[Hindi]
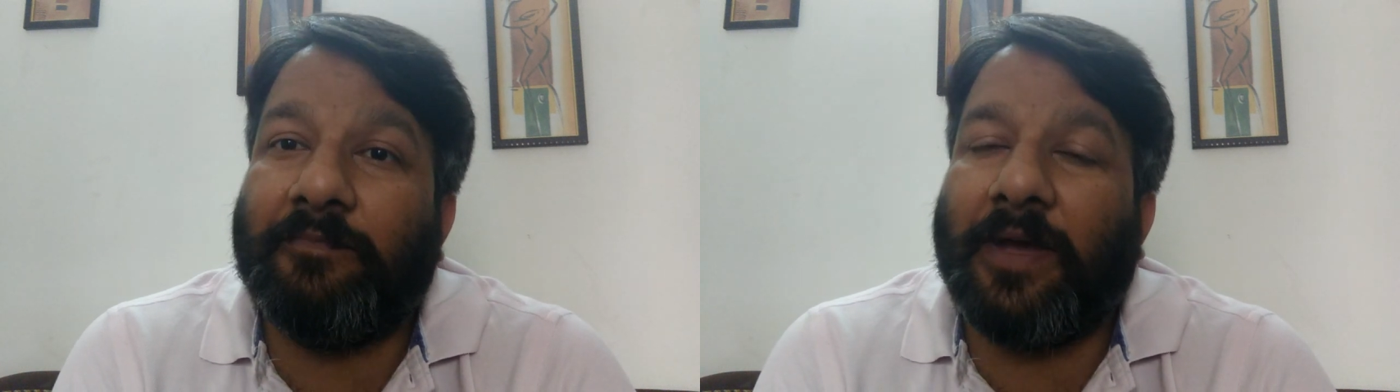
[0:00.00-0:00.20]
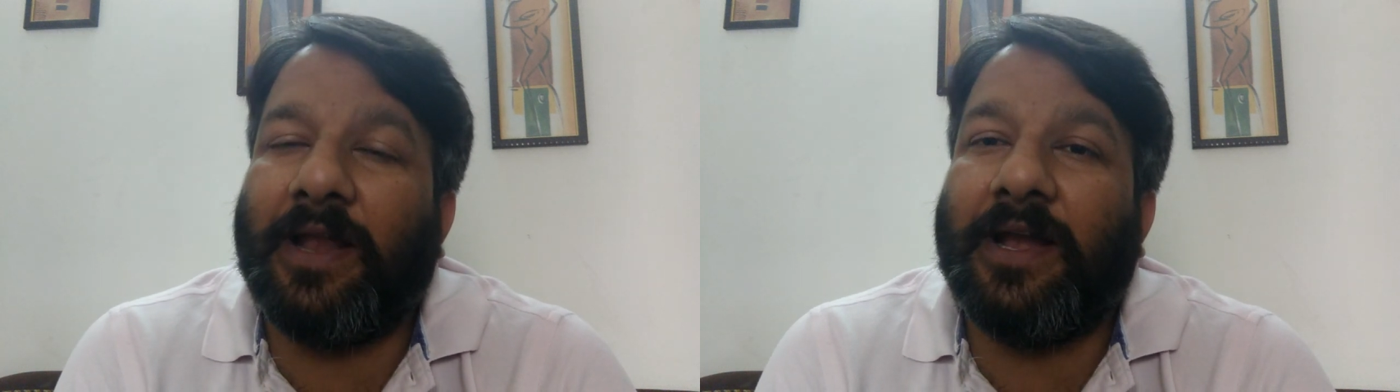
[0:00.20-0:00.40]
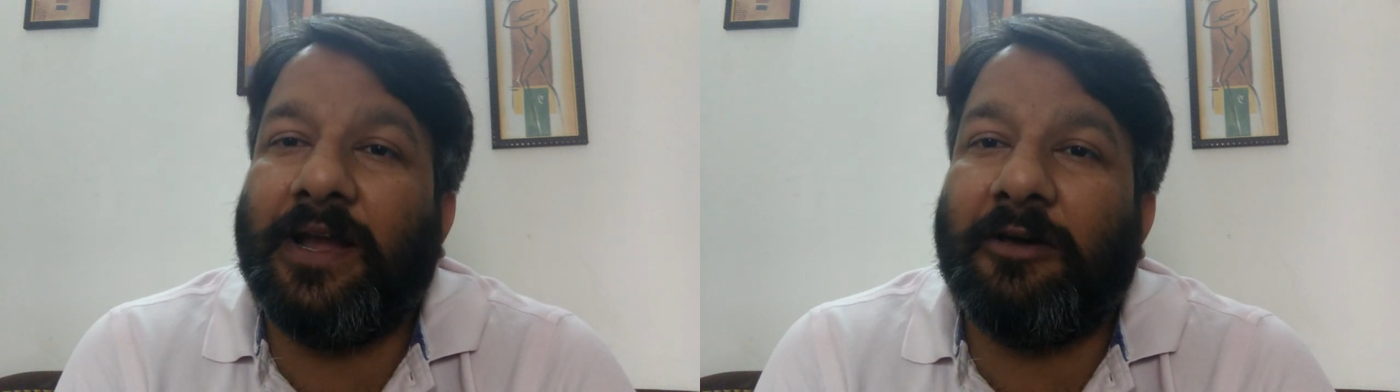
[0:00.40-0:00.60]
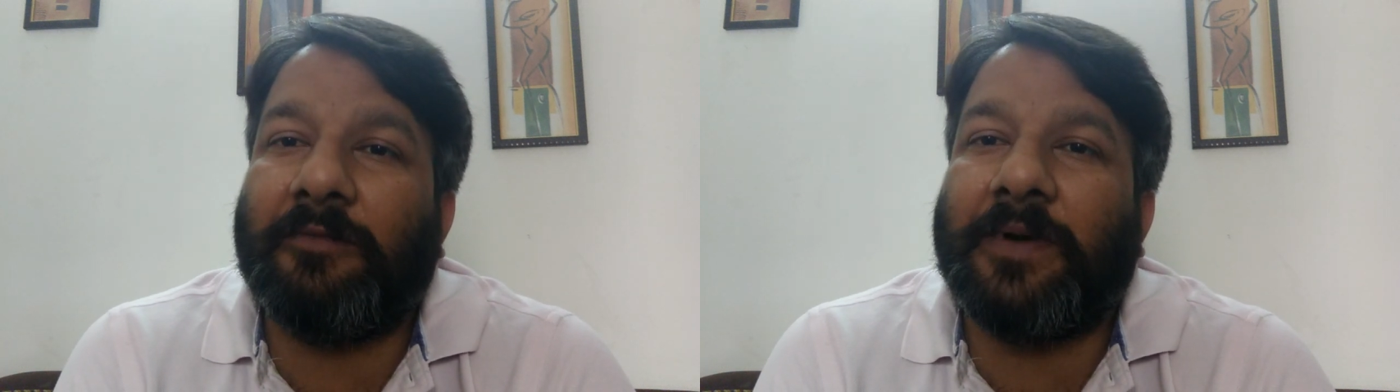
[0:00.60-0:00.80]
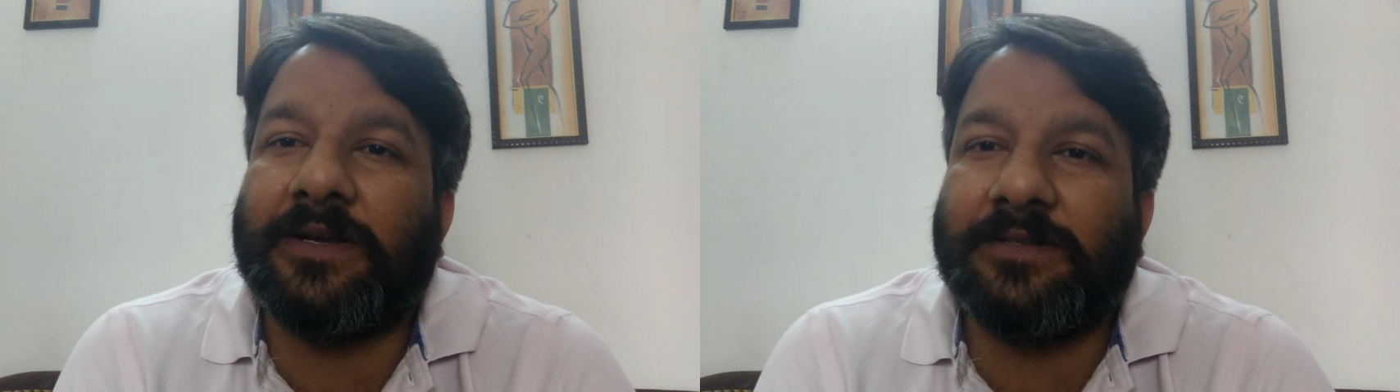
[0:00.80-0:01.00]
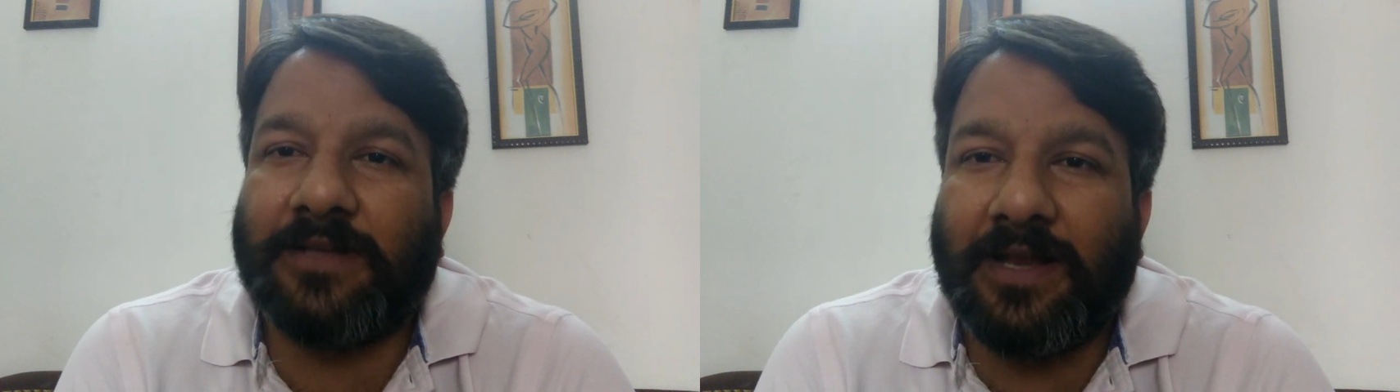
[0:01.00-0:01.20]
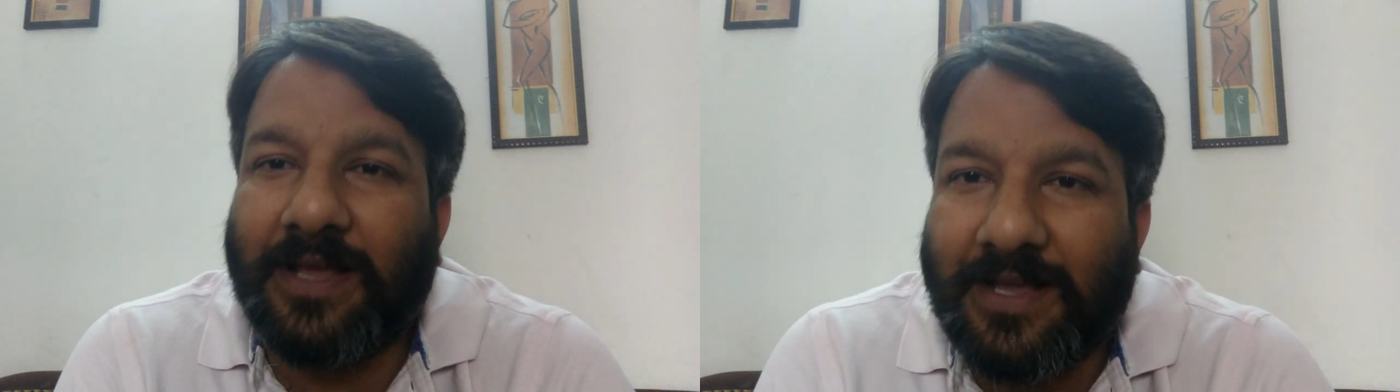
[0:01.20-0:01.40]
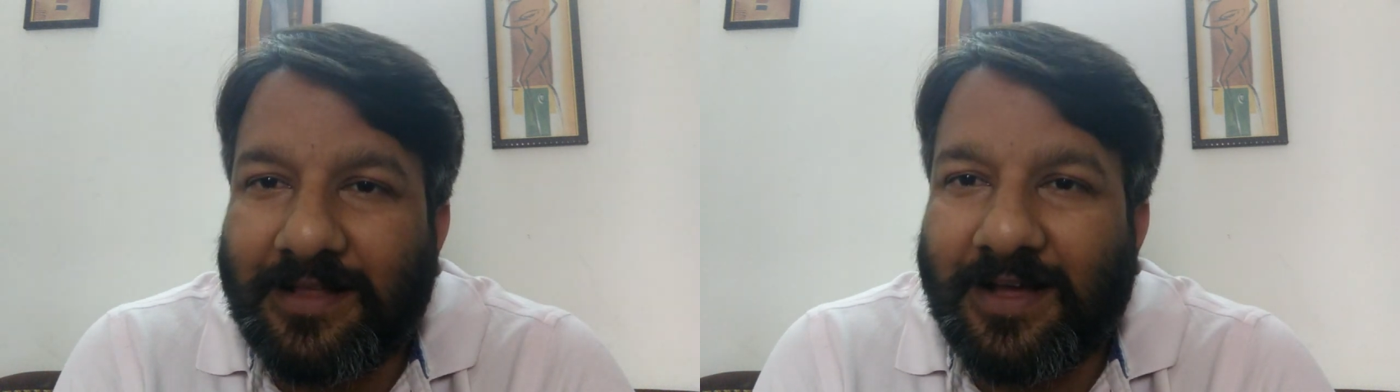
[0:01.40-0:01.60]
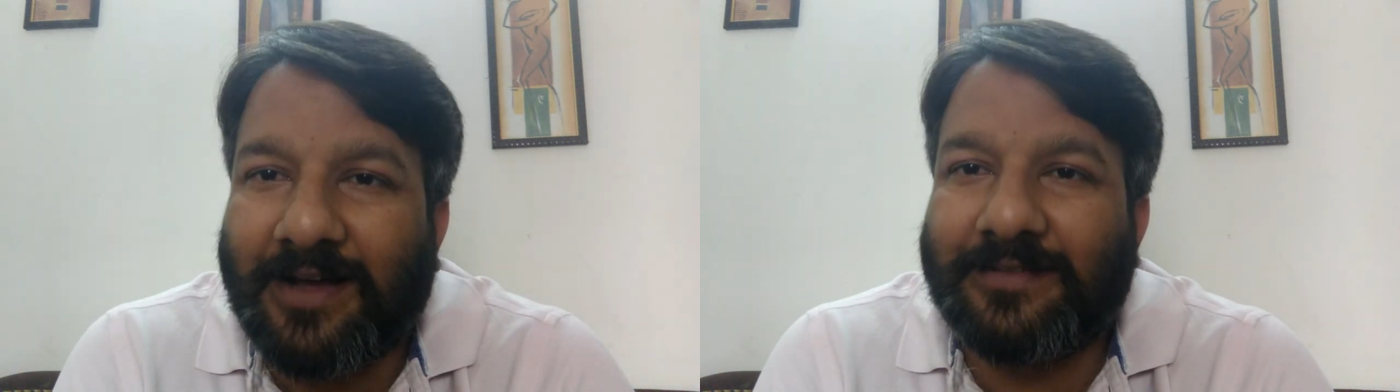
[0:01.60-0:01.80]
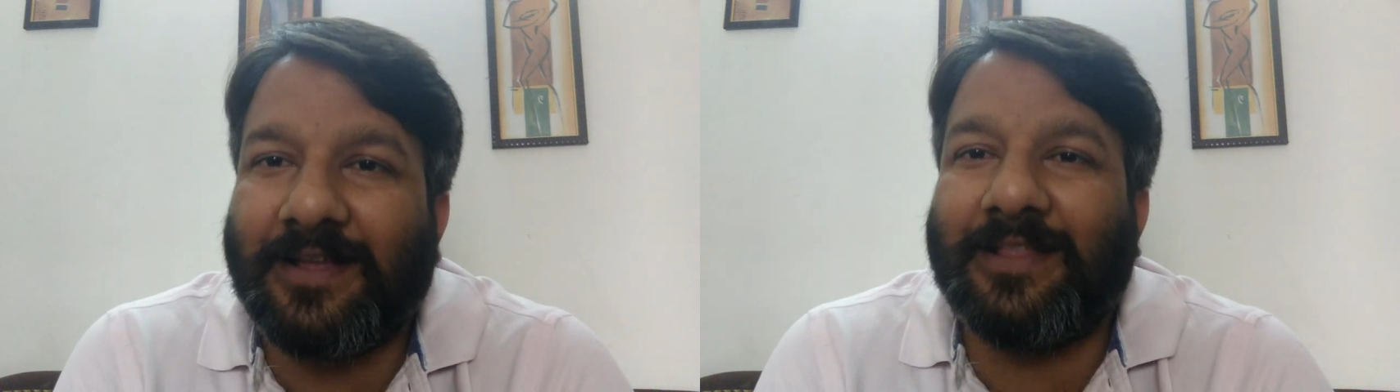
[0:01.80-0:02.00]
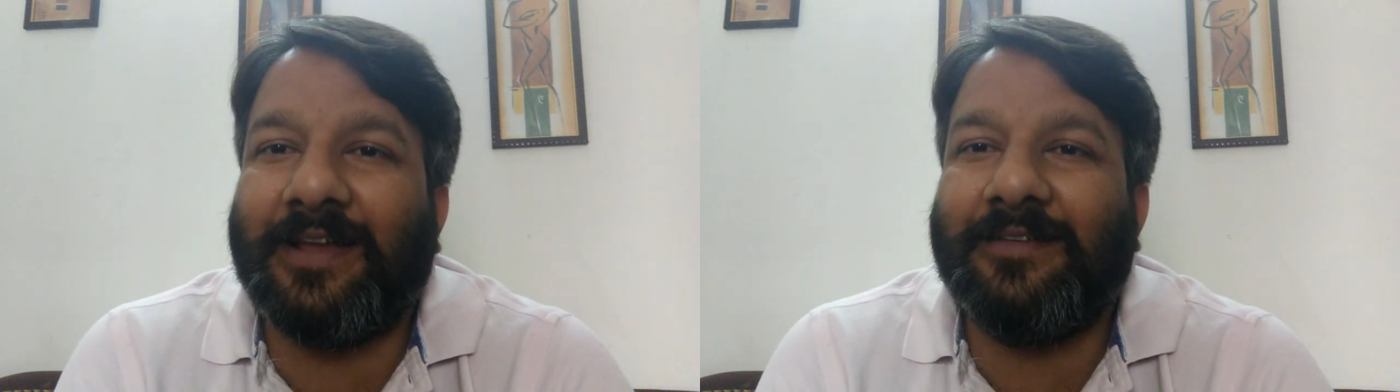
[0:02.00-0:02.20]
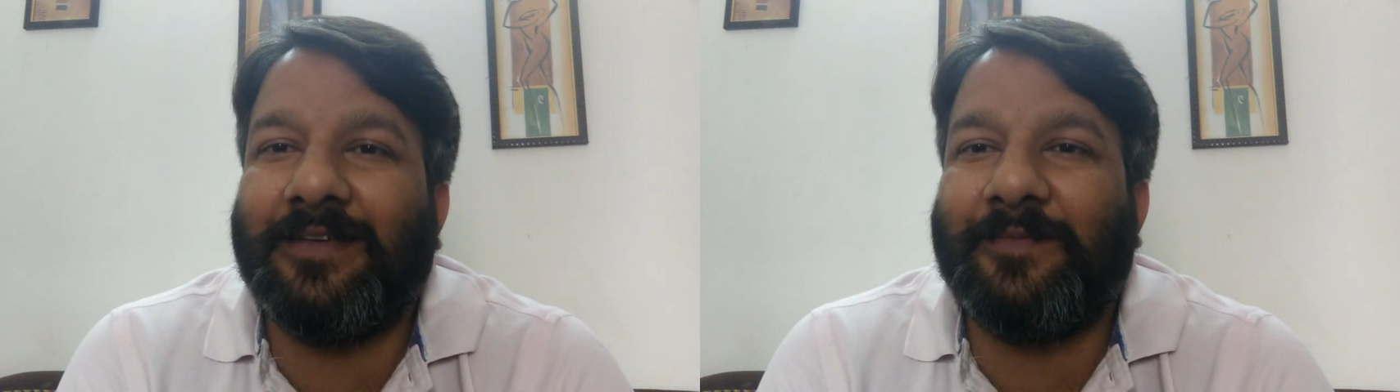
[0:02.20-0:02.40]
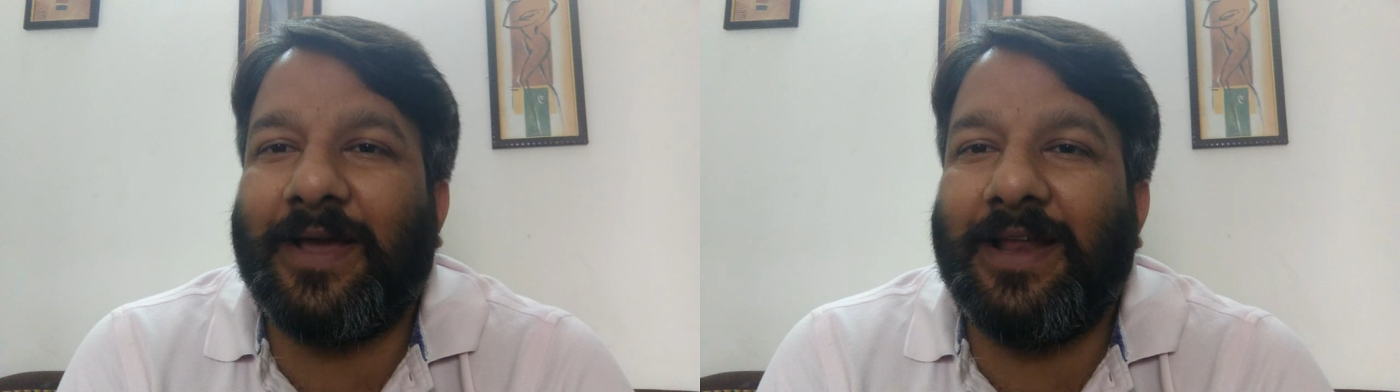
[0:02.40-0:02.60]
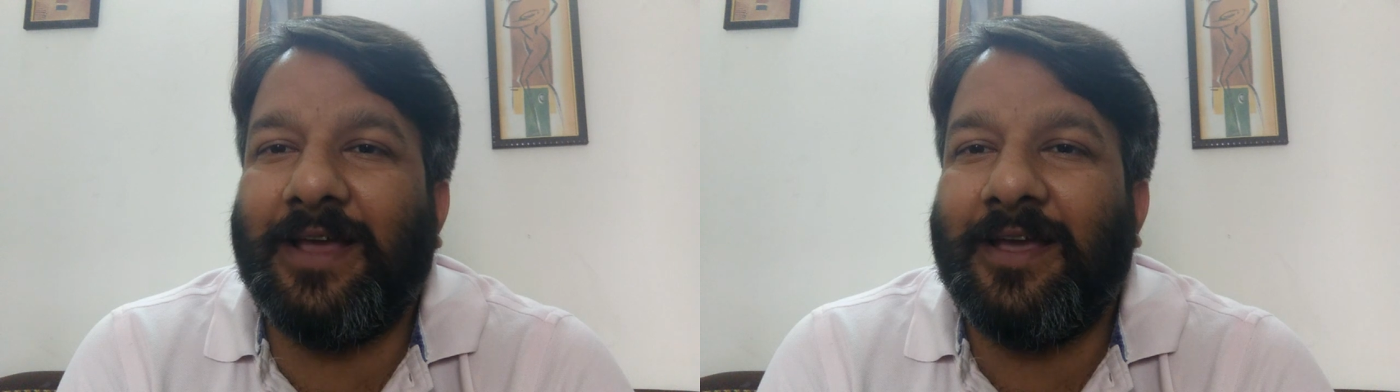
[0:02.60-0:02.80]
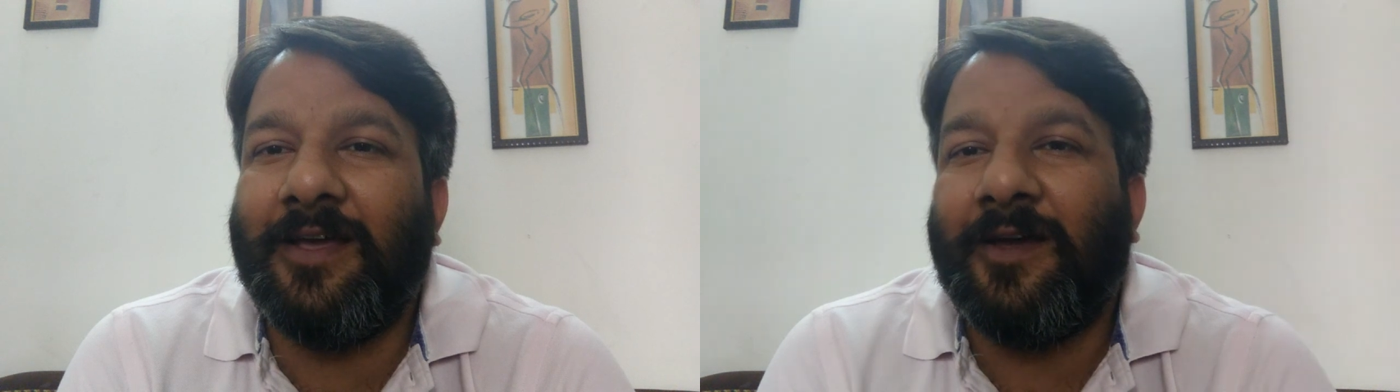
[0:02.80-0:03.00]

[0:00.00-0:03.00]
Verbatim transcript: पहले इंडिया और पाकिस्तान एक ही था सैंतालीस से पहले